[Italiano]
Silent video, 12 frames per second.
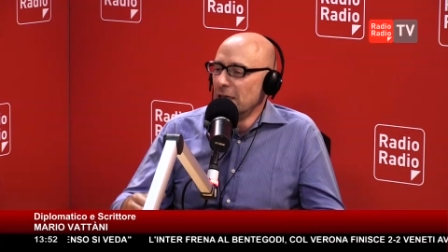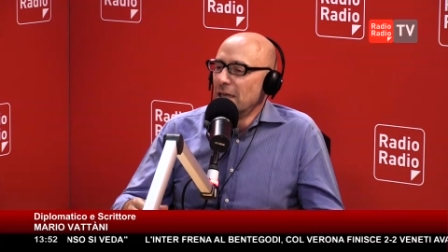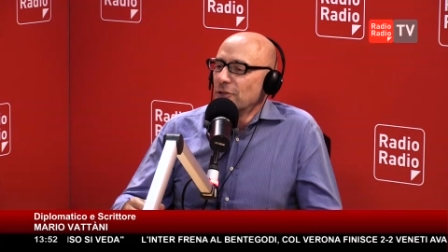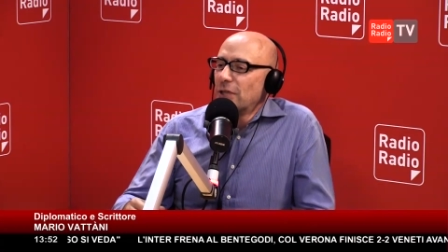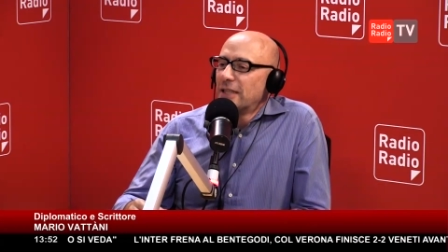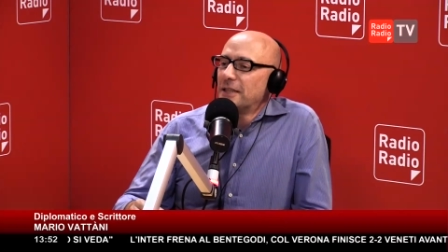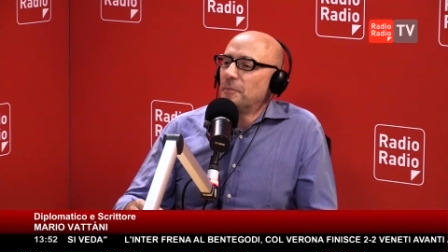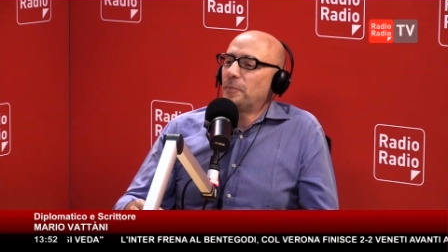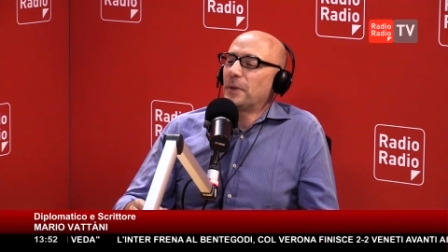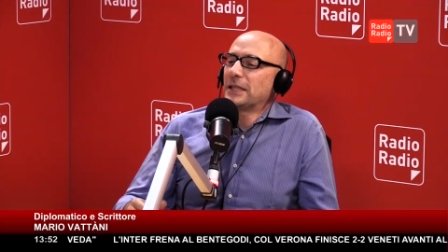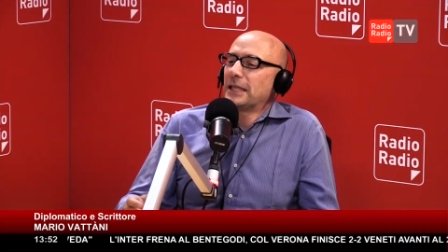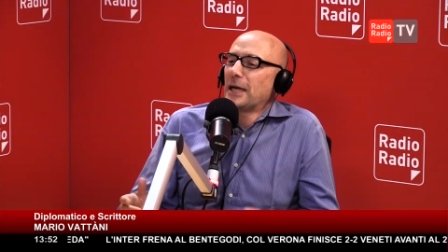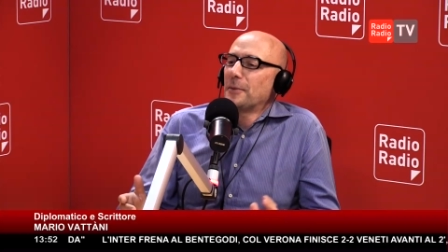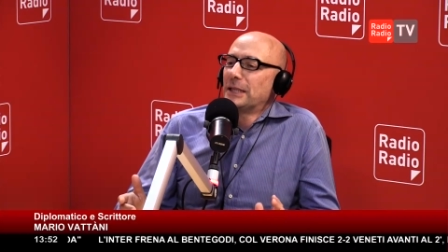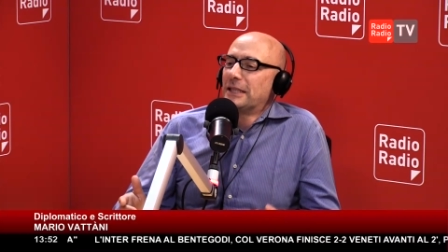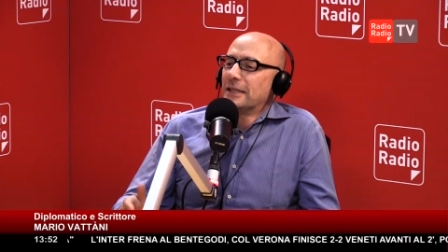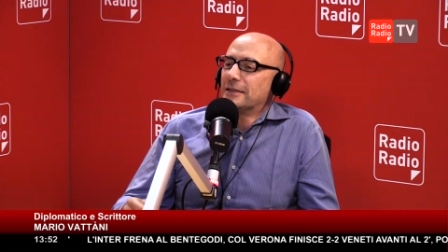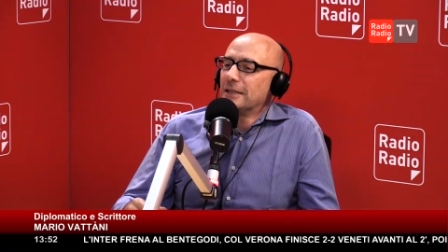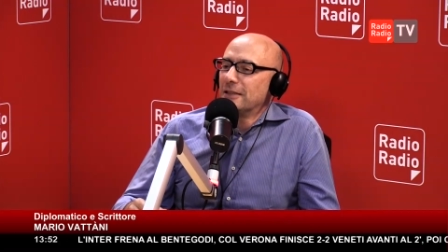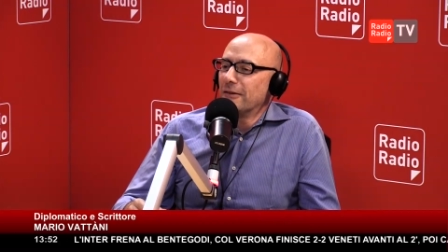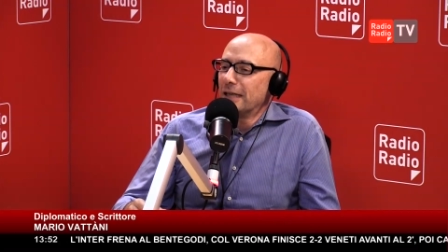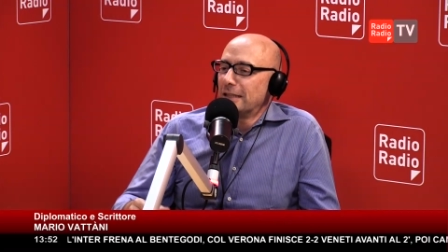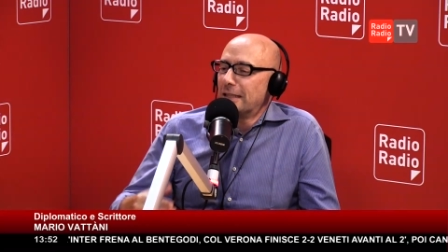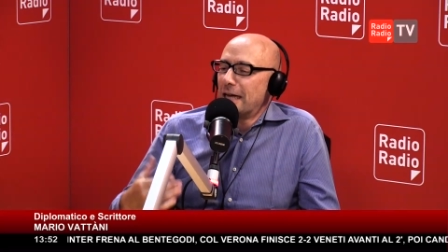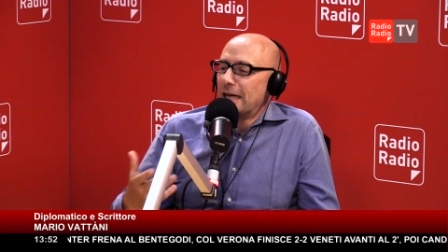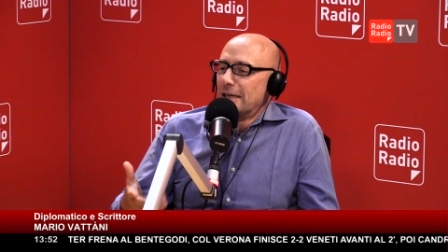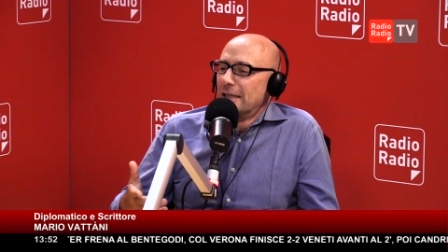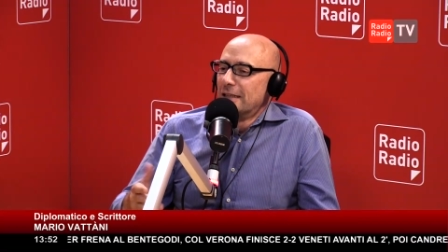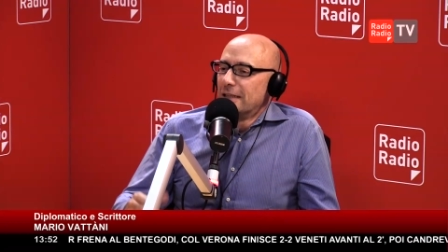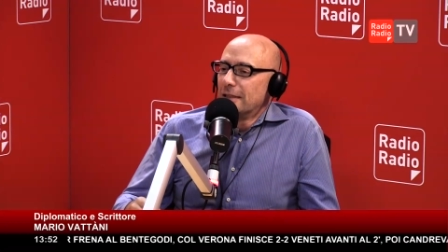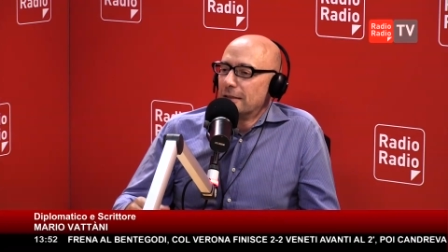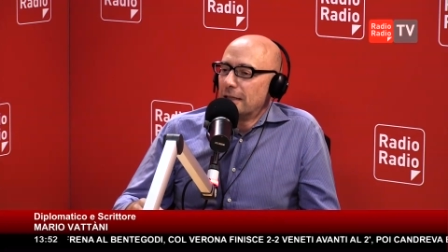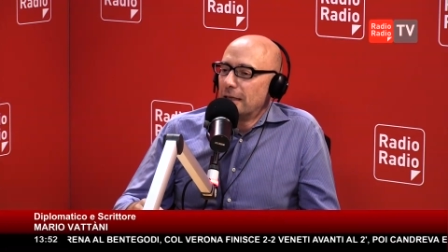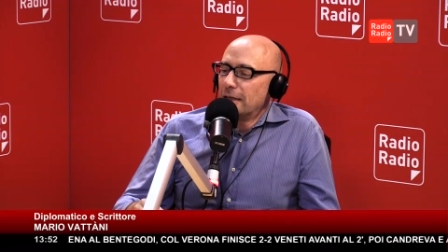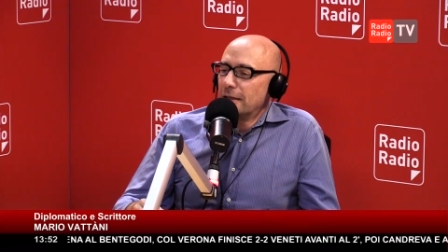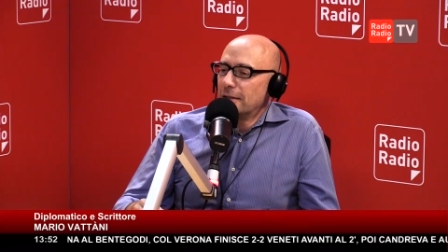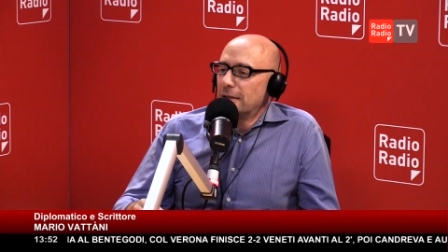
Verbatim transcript: cioè praticamente si diventa dei,